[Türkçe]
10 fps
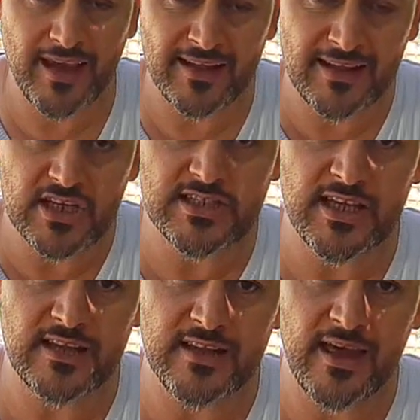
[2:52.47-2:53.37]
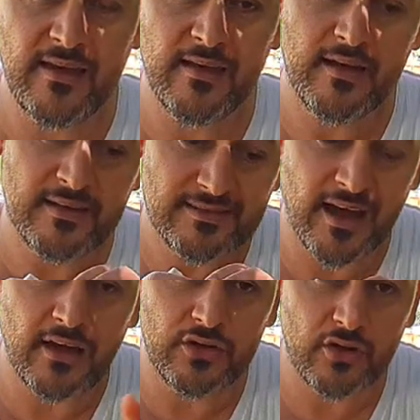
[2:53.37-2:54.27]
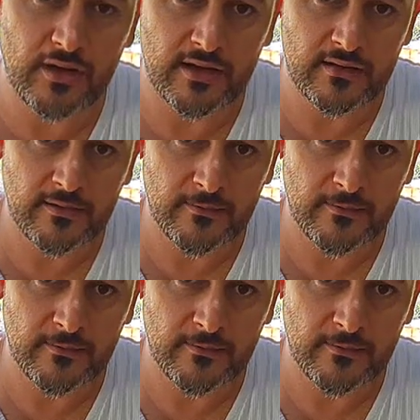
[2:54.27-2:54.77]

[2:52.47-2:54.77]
Kendi içlerinde dağılıyorlar